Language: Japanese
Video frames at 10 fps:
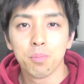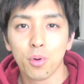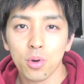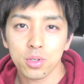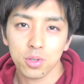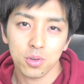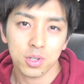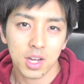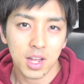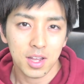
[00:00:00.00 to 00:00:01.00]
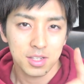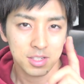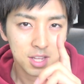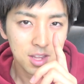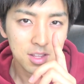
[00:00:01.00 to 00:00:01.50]
冒頭から
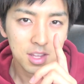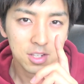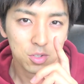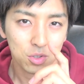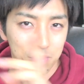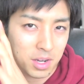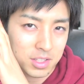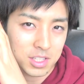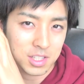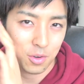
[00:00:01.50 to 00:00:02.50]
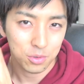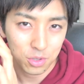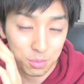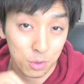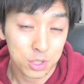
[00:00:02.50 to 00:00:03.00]
宣伝色丸出して本
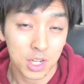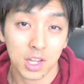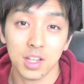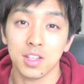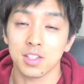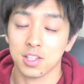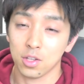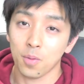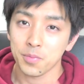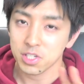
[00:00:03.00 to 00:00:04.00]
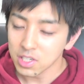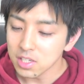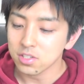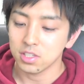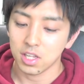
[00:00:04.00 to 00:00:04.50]
当に申し訳ないんですけど、し
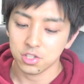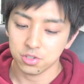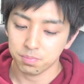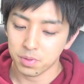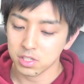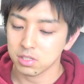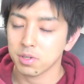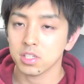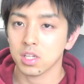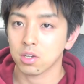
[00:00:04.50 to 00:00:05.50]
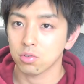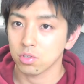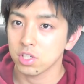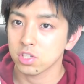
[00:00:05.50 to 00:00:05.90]
がつにね、出版しました、この